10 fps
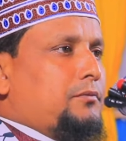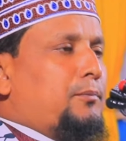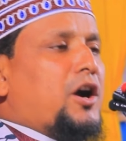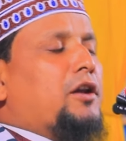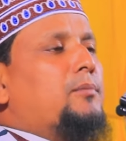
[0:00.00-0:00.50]

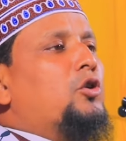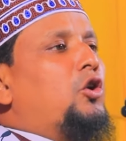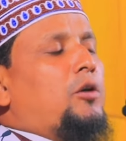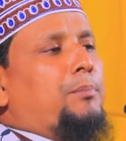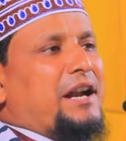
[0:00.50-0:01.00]
মগের মূল্য
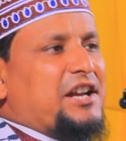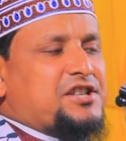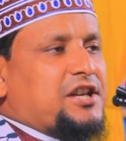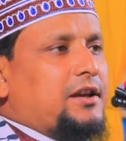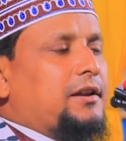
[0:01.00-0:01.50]

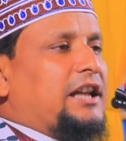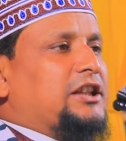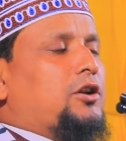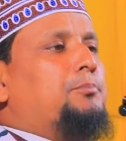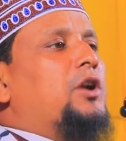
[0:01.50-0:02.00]
বানিয়েছে
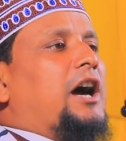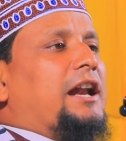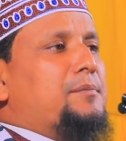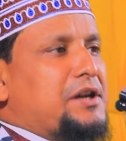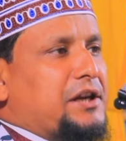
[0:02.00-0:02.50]
আল্লাহ রব্বুল
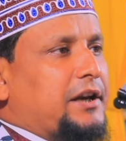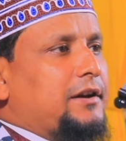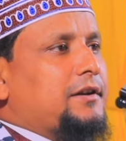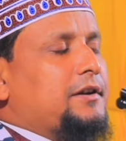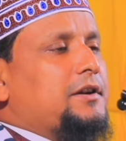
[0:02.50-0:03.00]
আলমিন
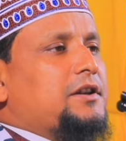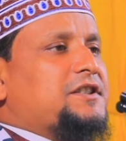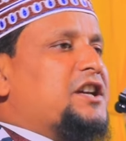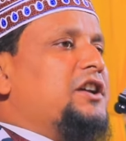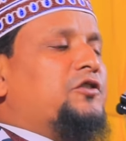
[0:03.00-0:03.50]

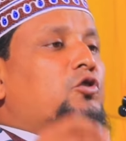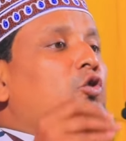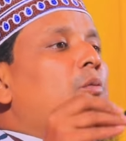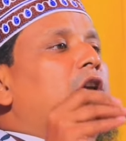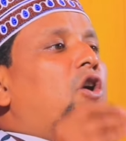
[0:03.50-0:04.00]
সেই
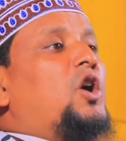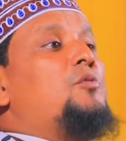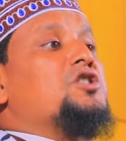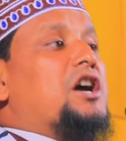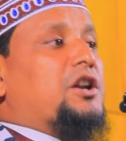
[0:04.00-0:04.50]
জুলুমের
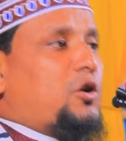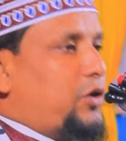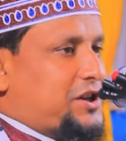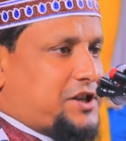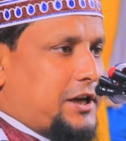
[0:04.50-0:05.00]
অবসান
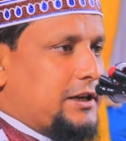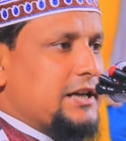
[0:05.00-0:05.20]
করেছেন